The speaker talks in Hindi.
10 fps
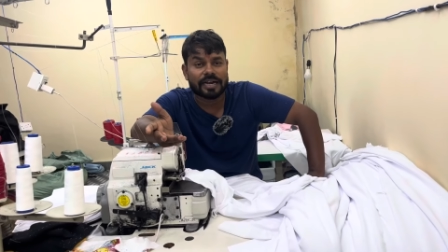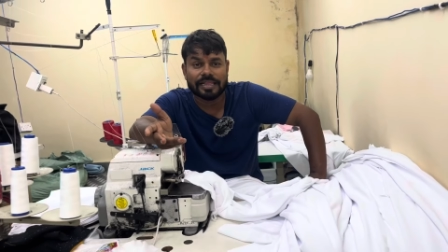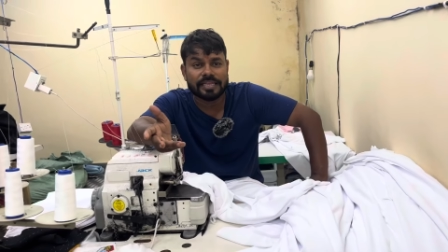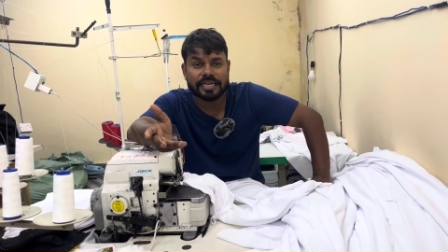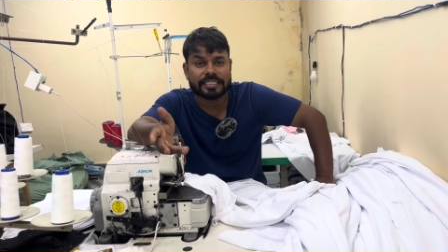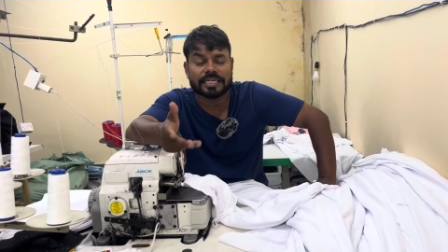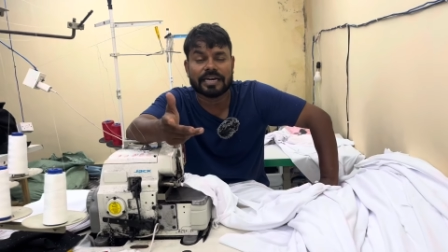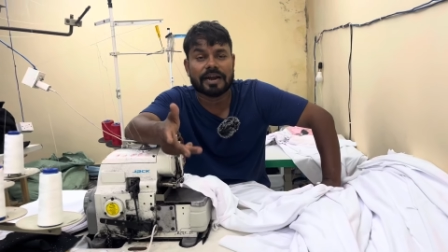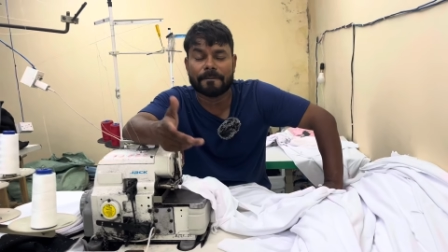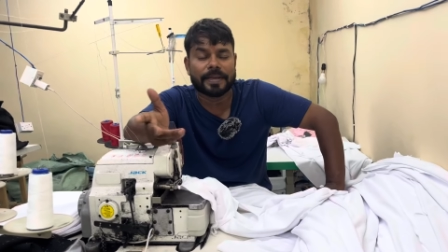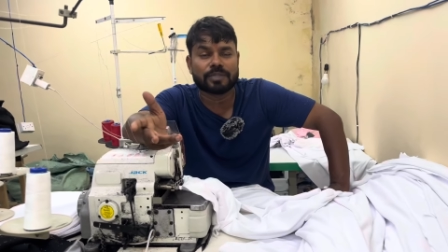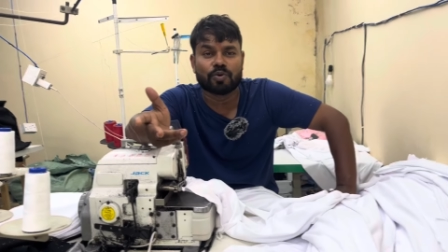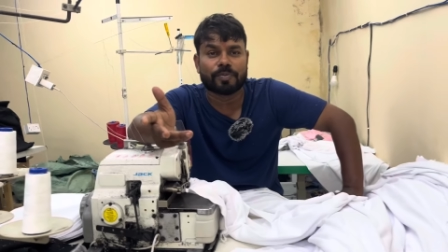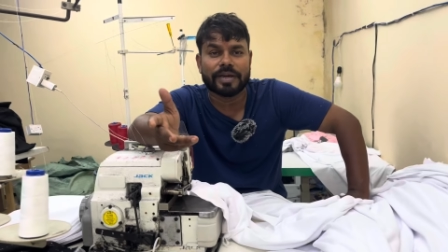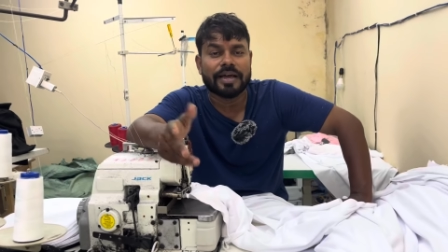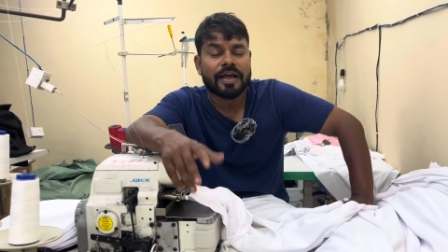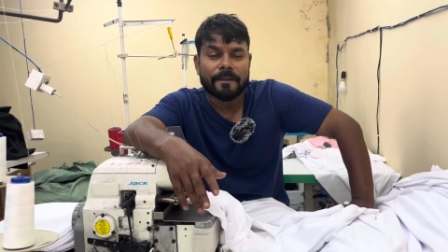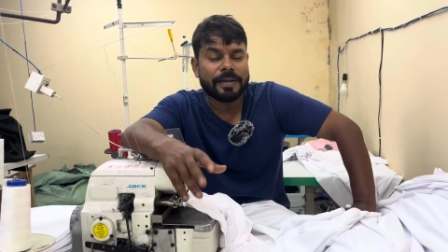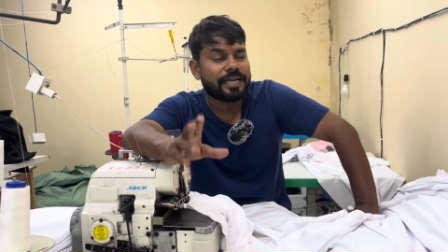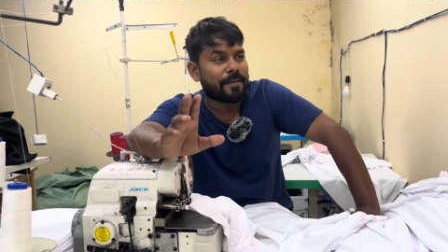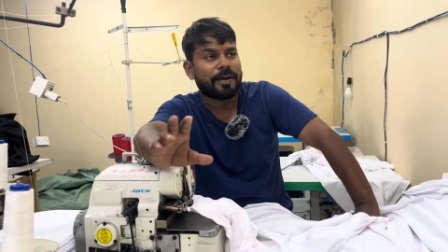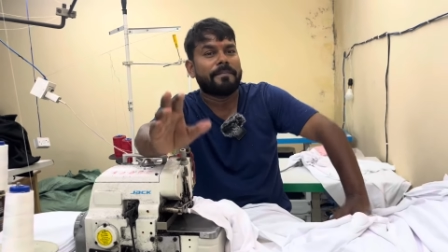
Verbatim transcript: डाल दिए इंस्टाग्राम फेसबुक पे भैया हमने